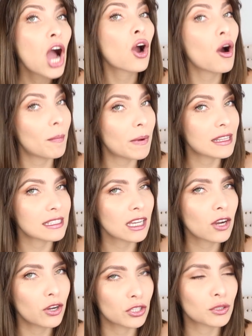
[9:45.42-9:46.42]

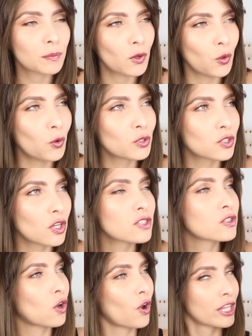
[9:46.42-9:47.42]
complacida con estos productos,
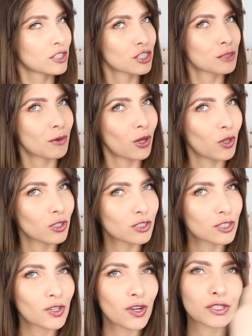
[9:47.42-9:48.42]
con estos
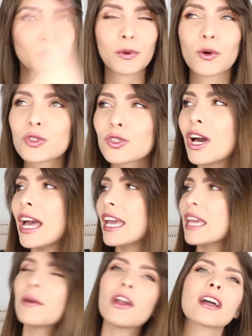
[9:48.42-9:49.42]
productos, con estos productos.
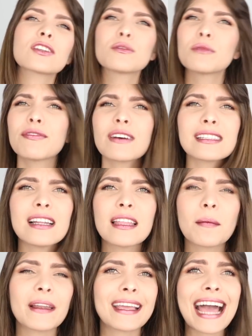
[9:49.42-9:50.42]
Y vieron que son muy fáciles
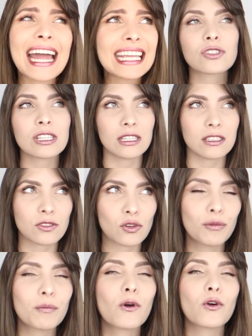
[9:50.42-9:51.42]
de aplicar. Sí,
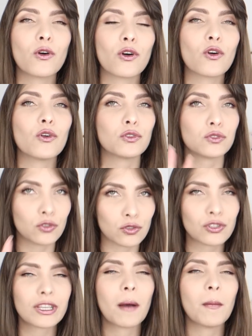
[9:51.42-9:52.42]
son un poco
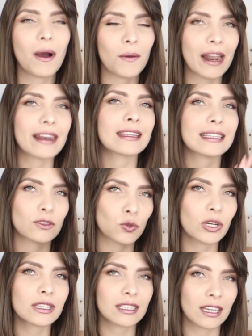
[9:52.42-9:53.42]
costosos. Ya vamos a hablar de
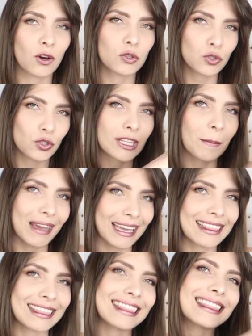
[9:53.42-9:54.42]
todo este otro tema que